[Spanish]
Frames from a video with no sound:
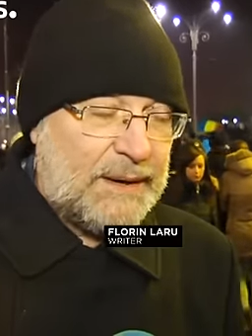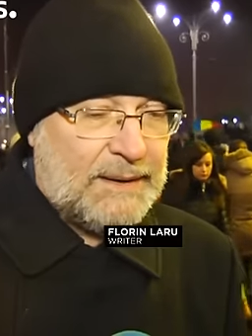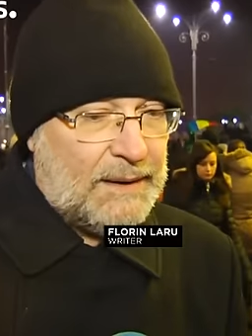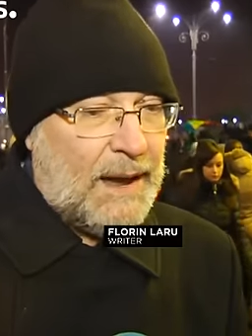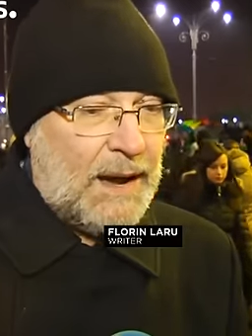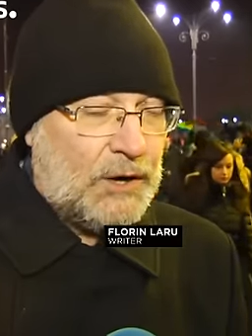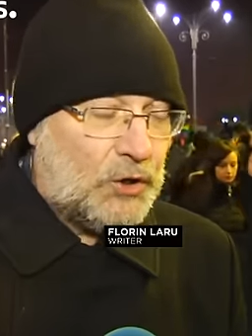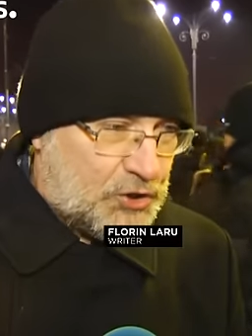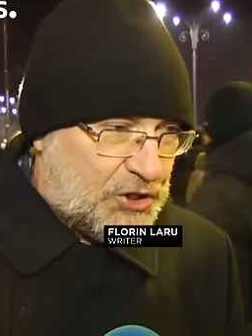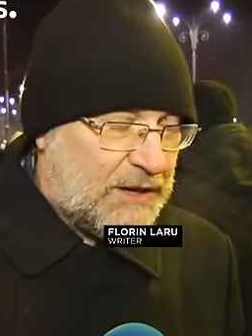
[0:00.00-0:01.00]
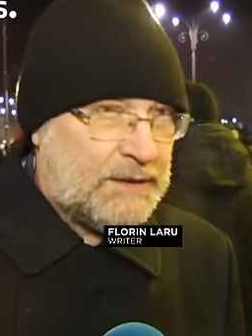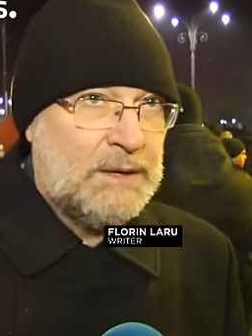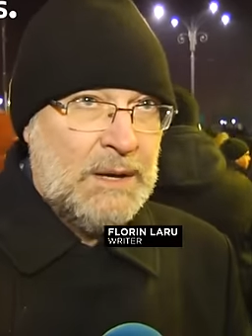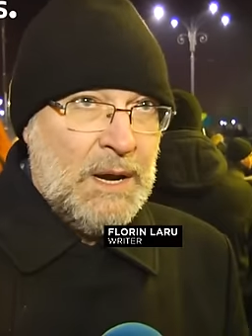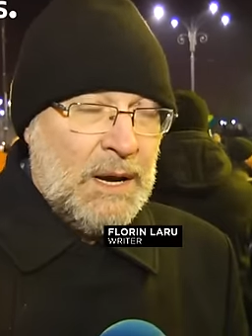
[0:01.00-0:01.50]
Siempre he pensado
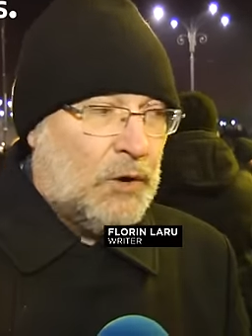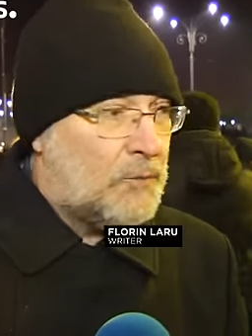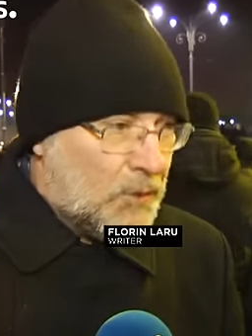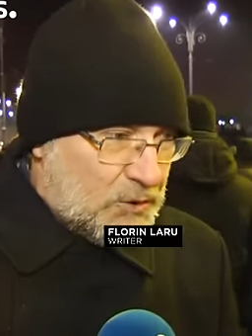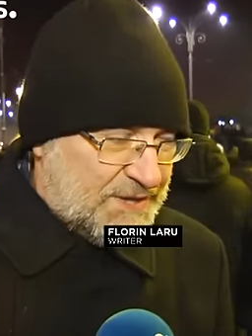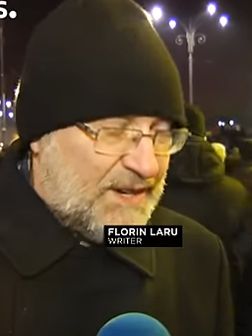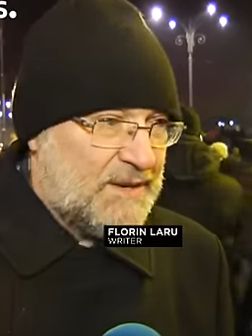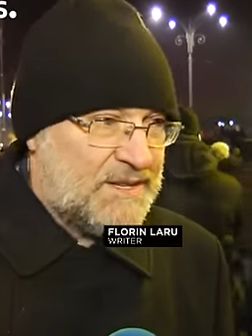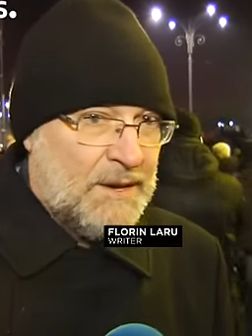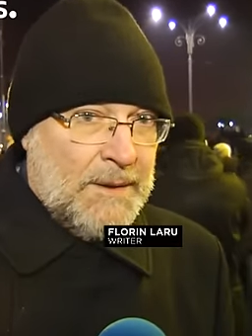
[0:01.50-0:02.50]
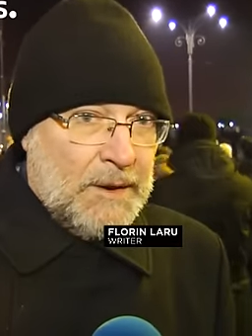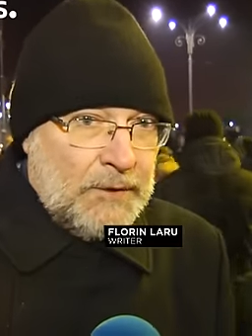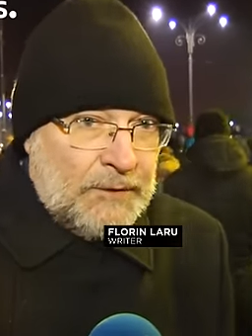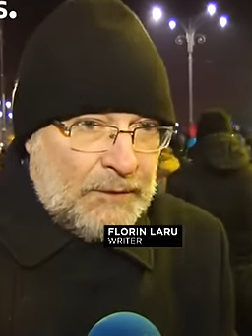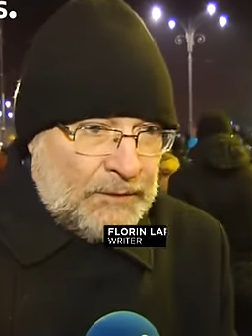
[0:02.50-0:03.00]
que las leyes son
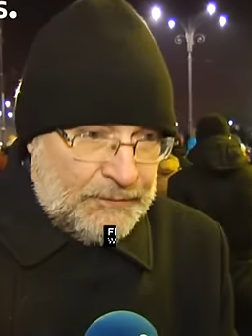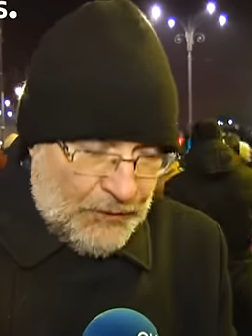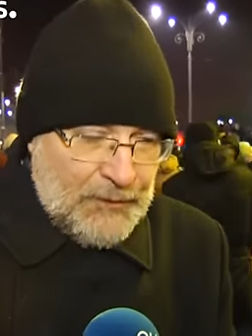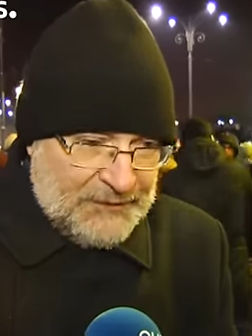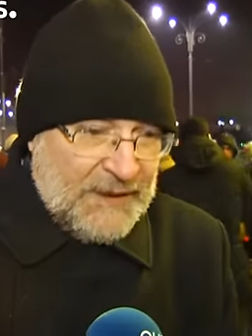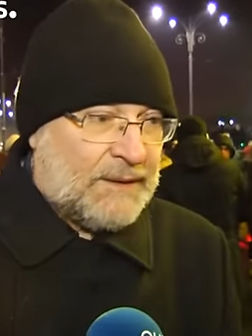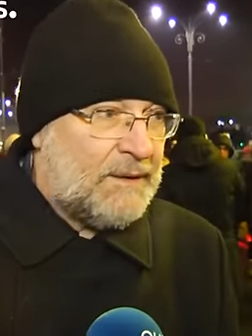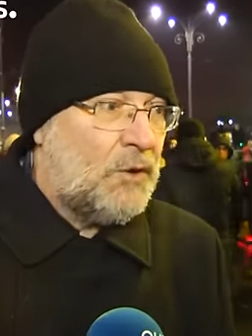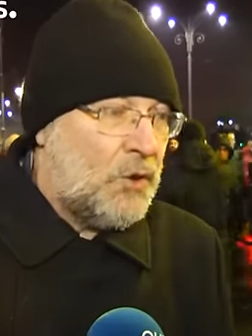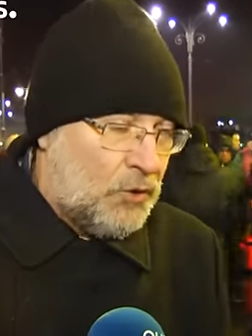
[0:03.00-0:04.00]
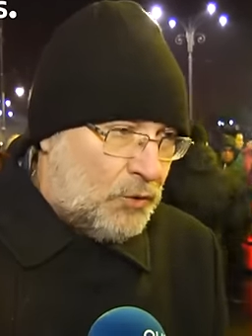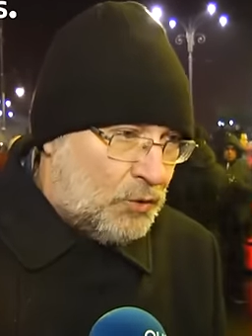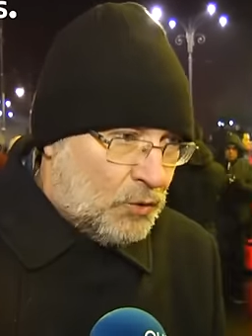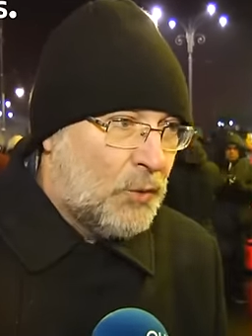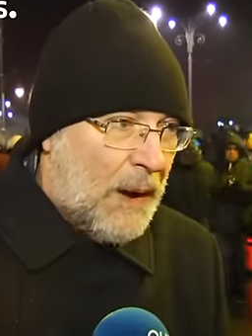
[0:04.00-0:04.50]
producto de la lógica y el sentido
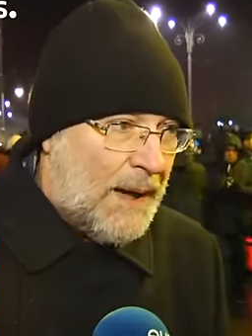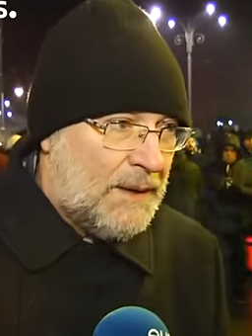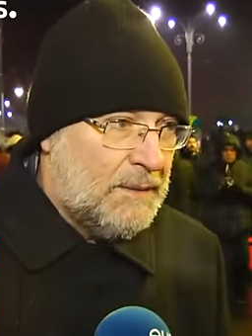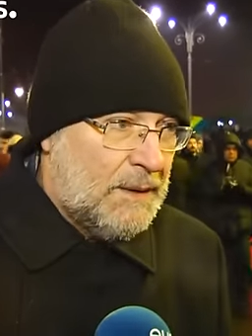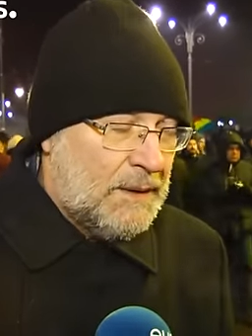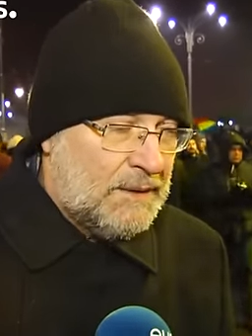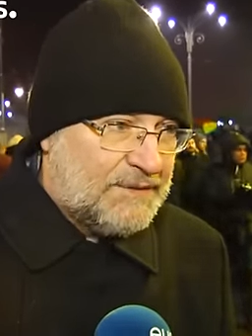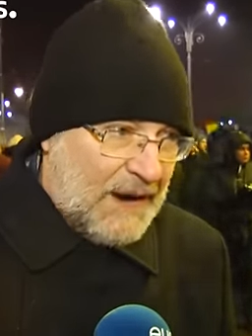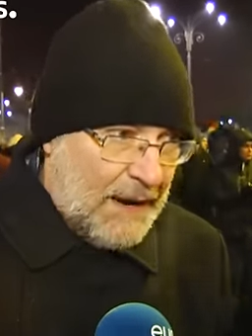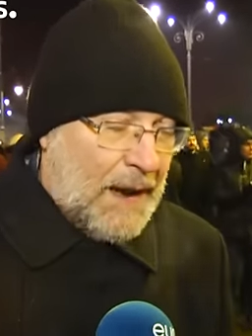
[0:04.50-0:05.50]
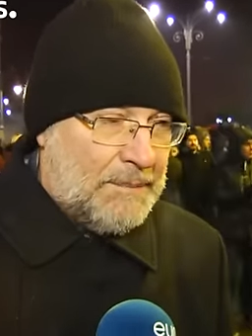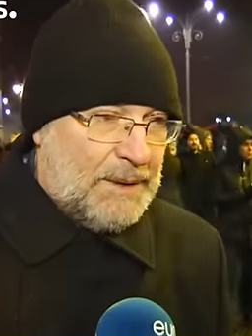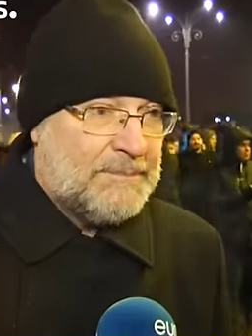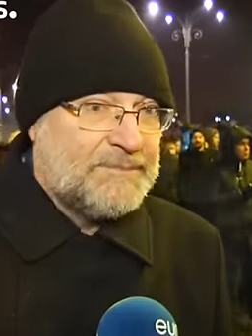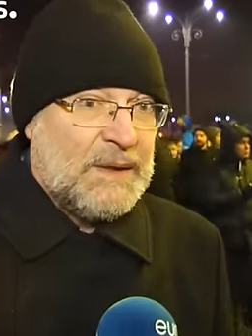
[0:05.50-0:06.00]
común. Pero ahora veo